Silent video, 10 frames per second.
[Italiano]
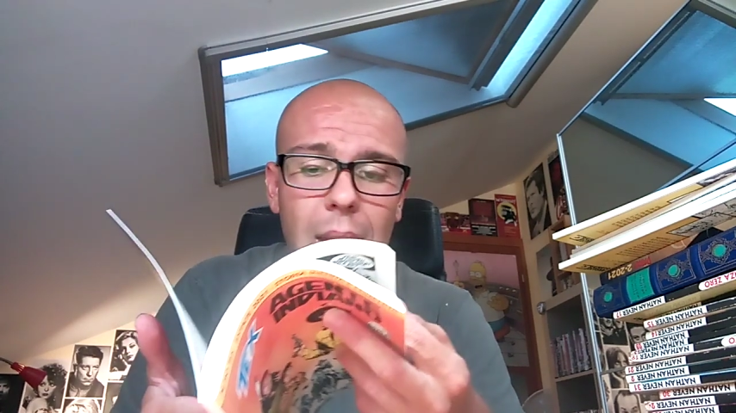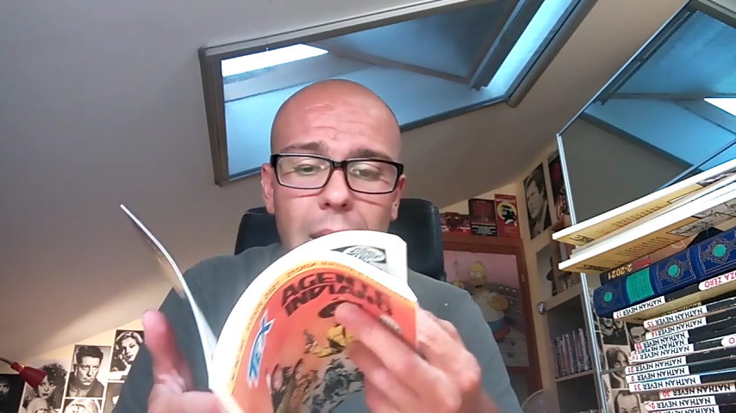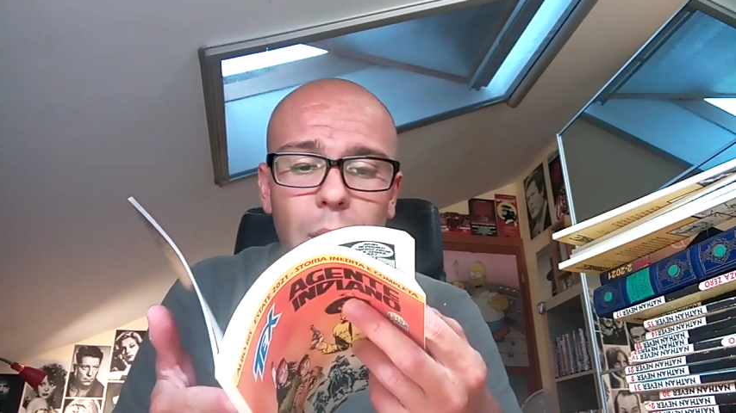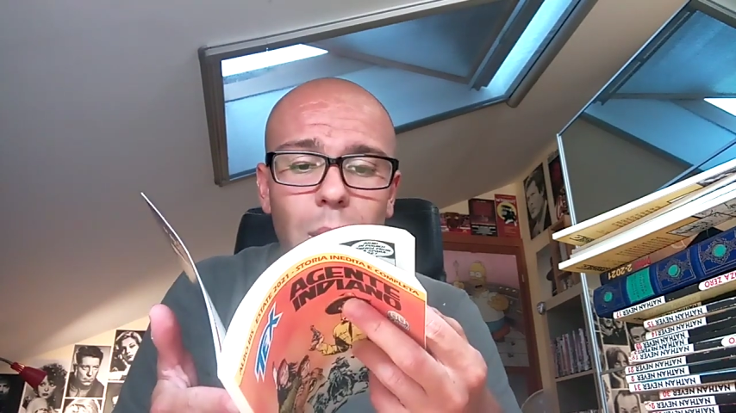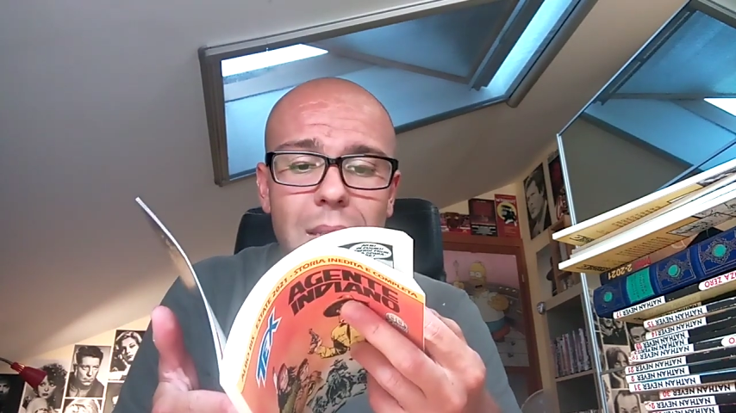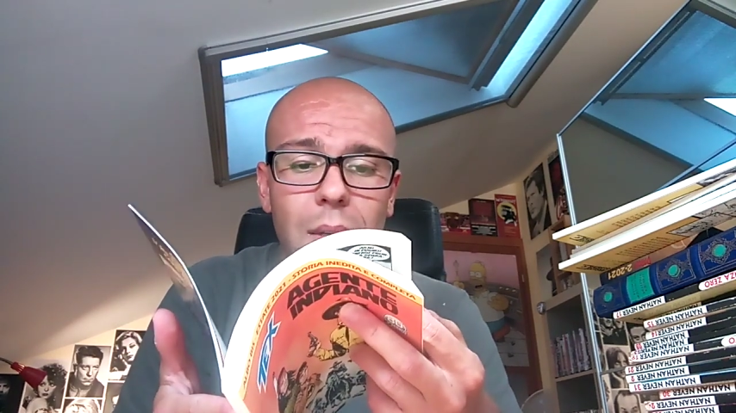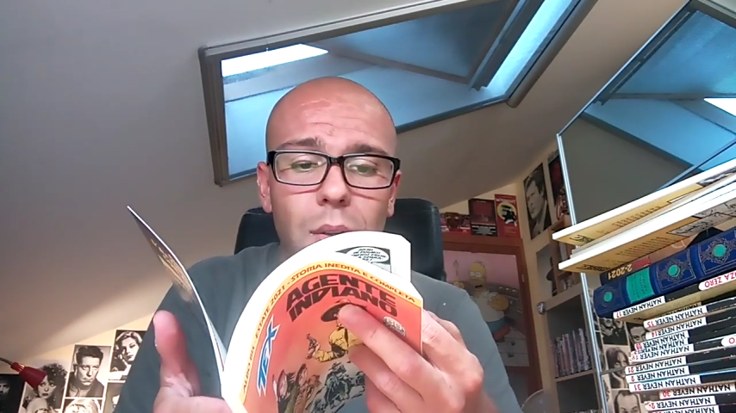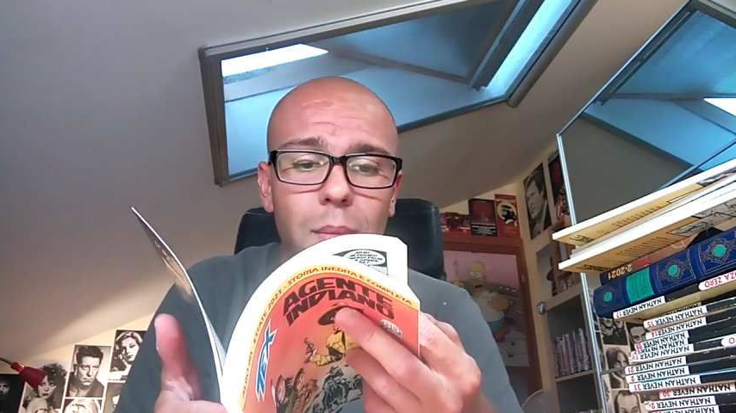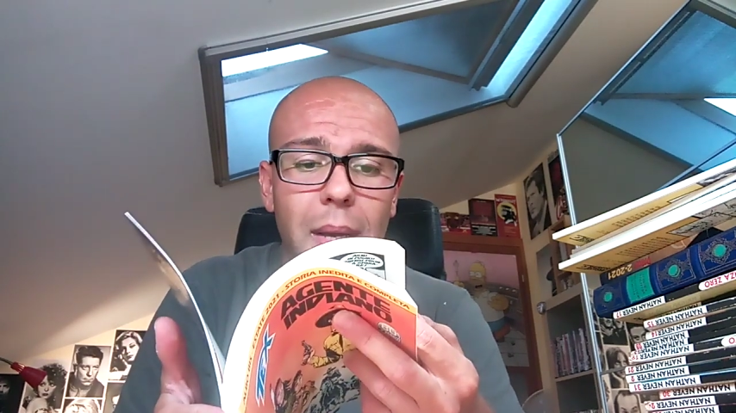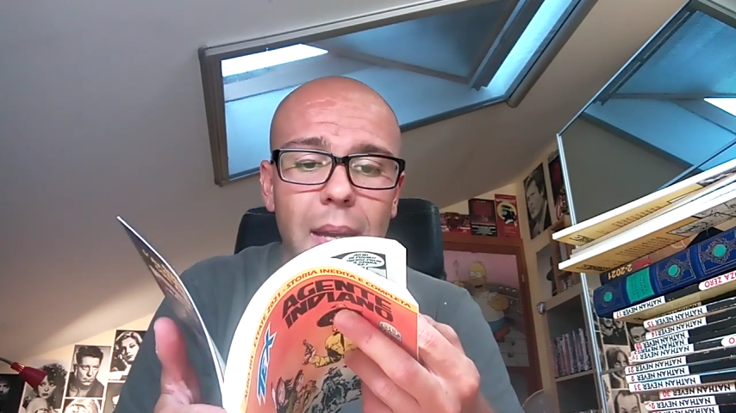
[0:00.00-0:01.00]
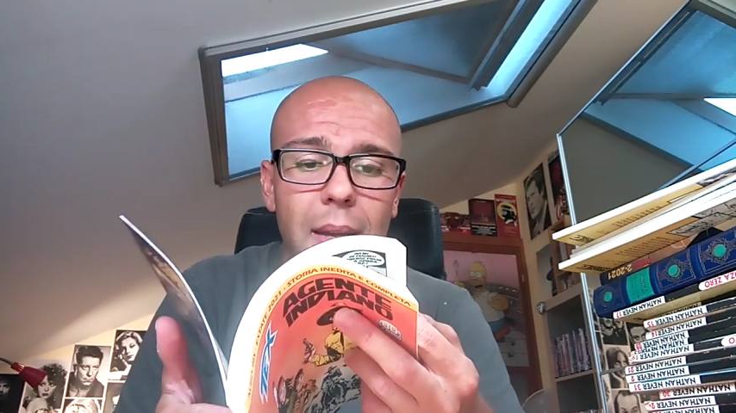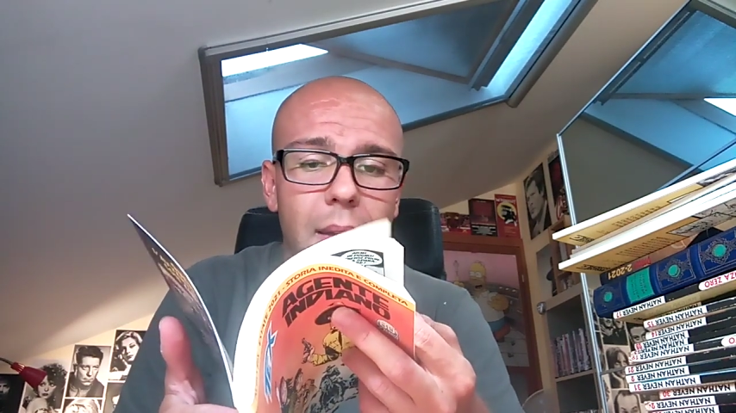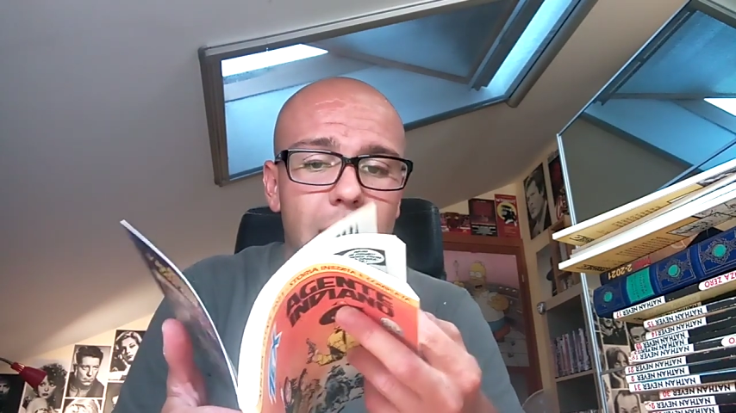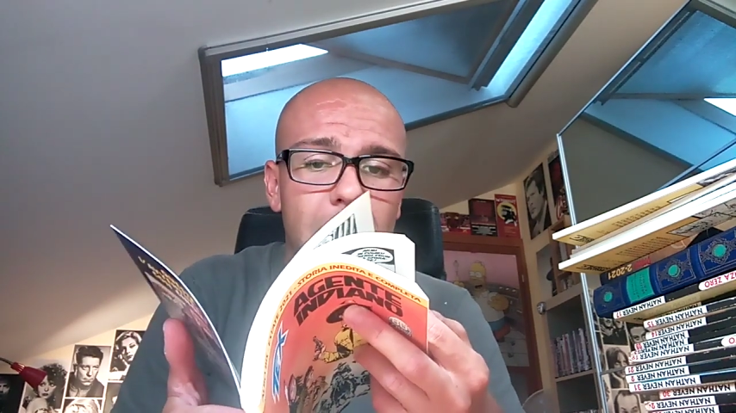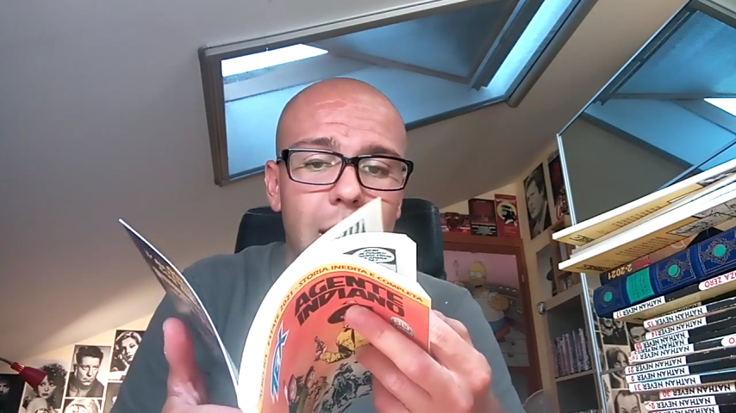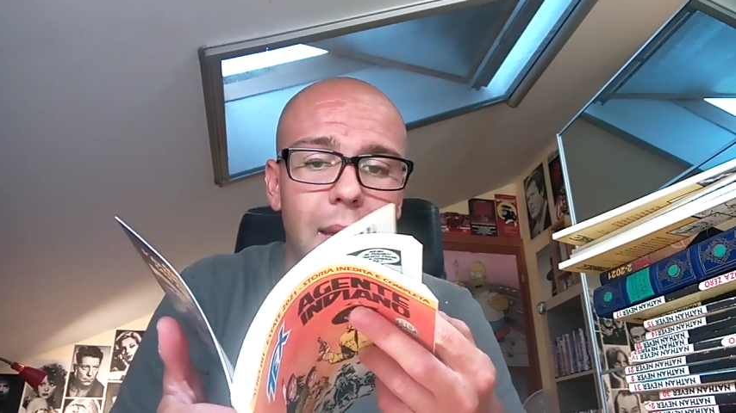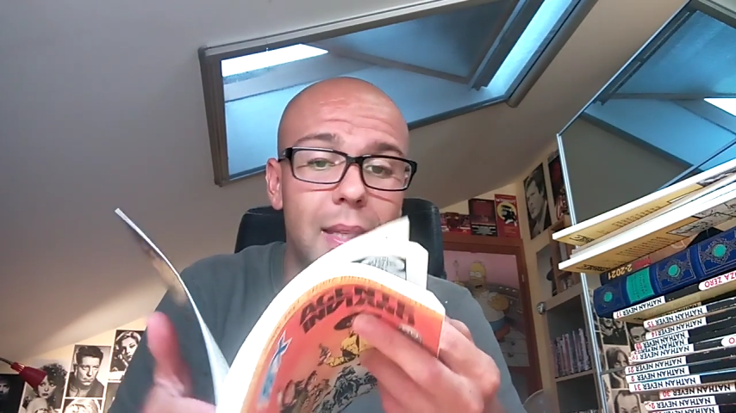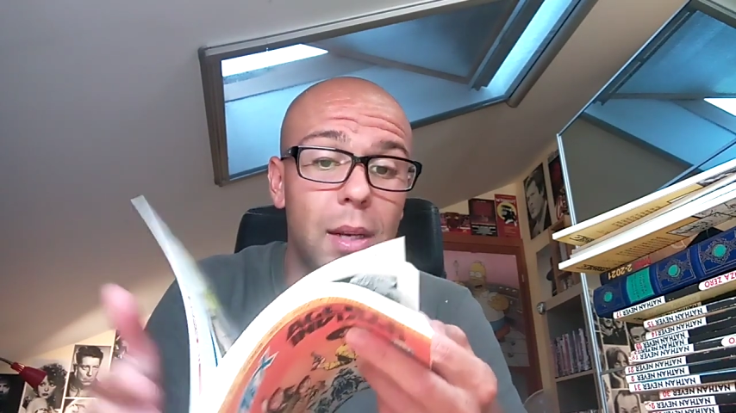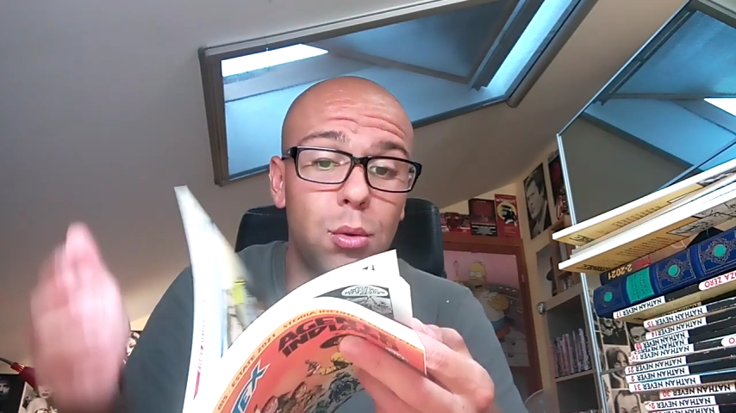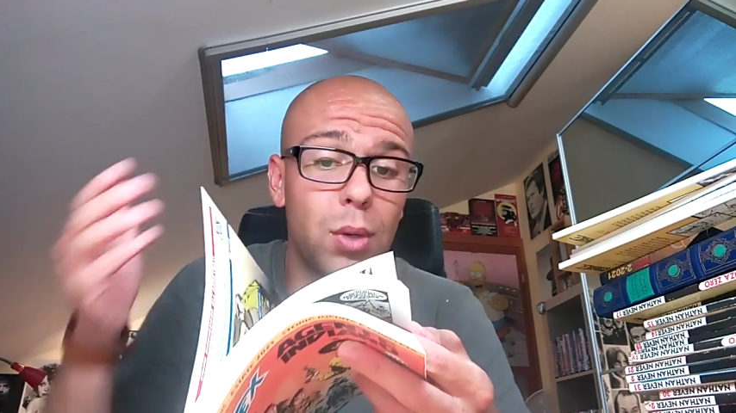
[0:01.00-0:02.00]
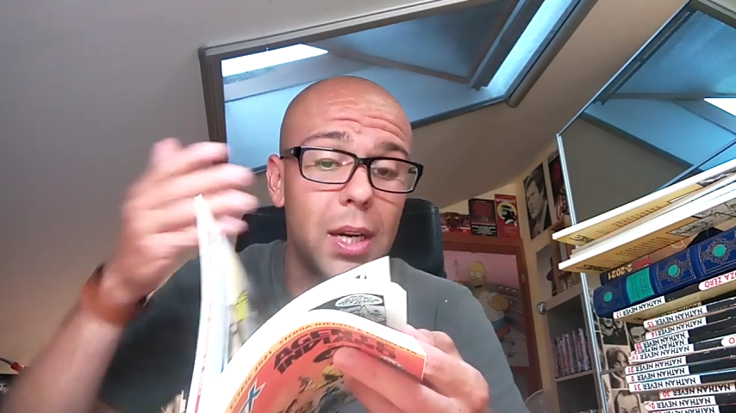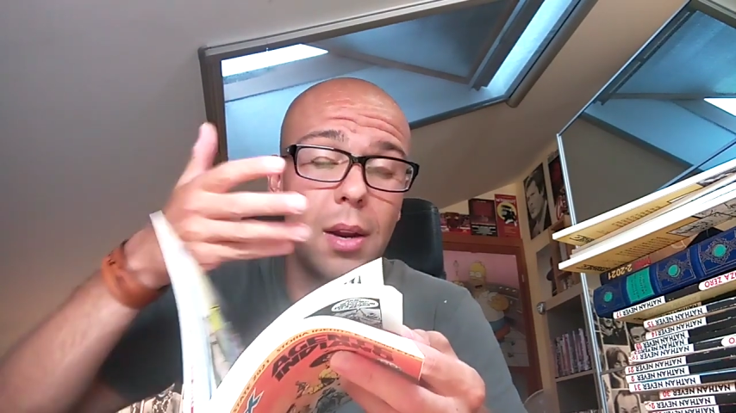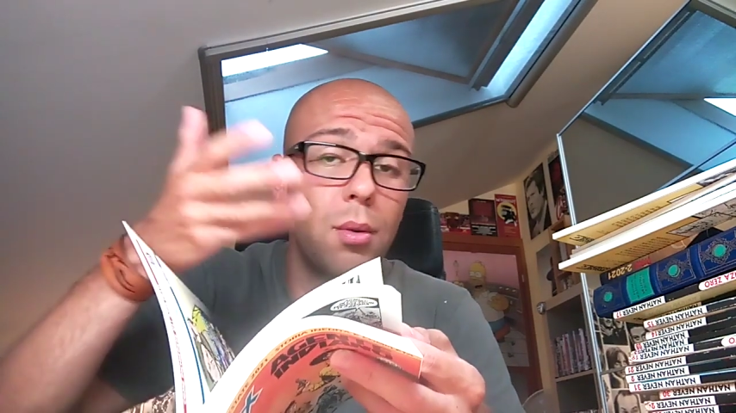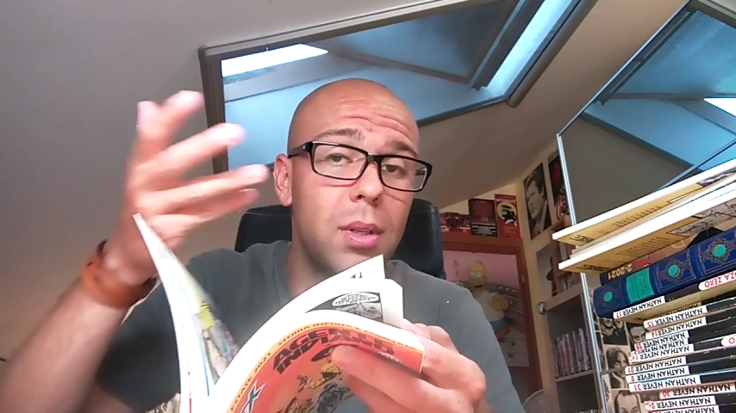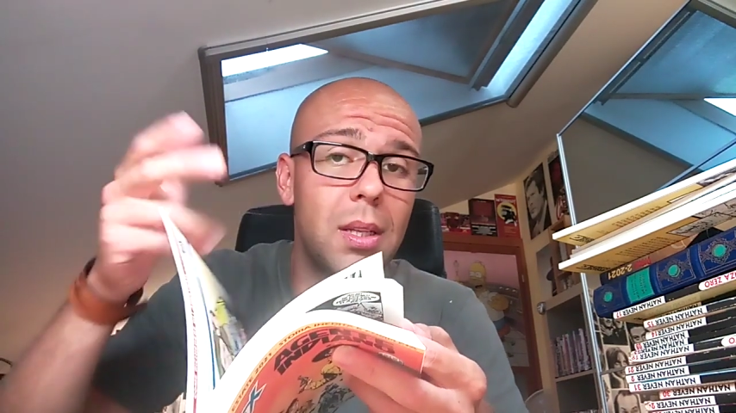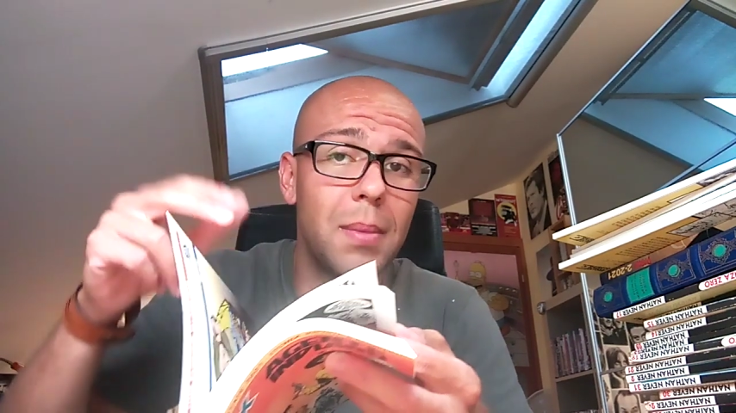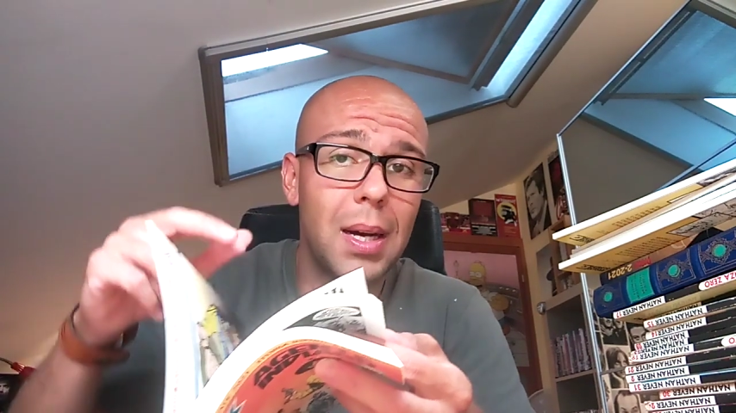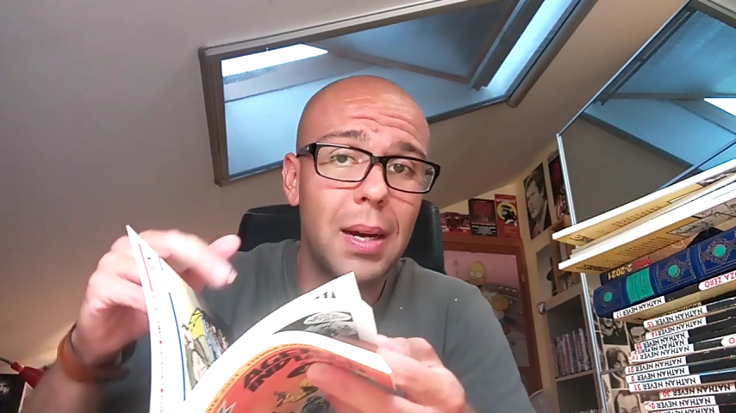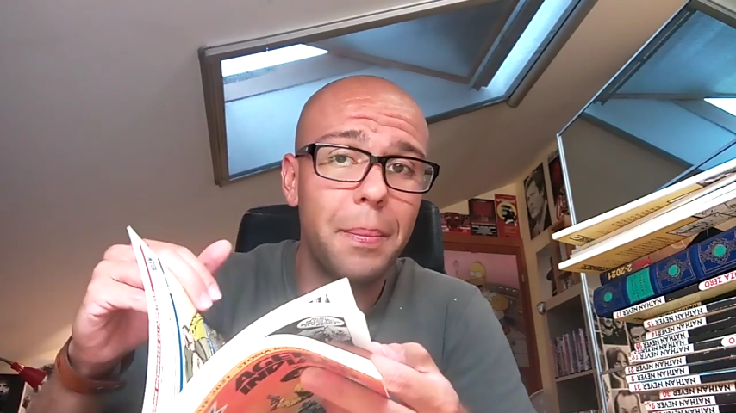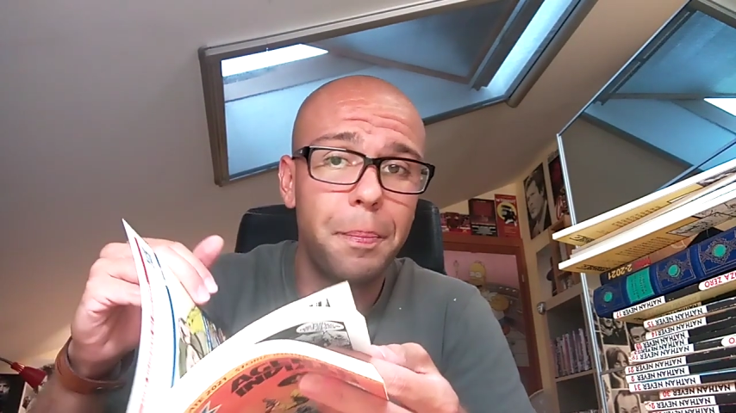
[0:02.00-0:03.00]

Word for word: è quasi come addirittura nell'ultima,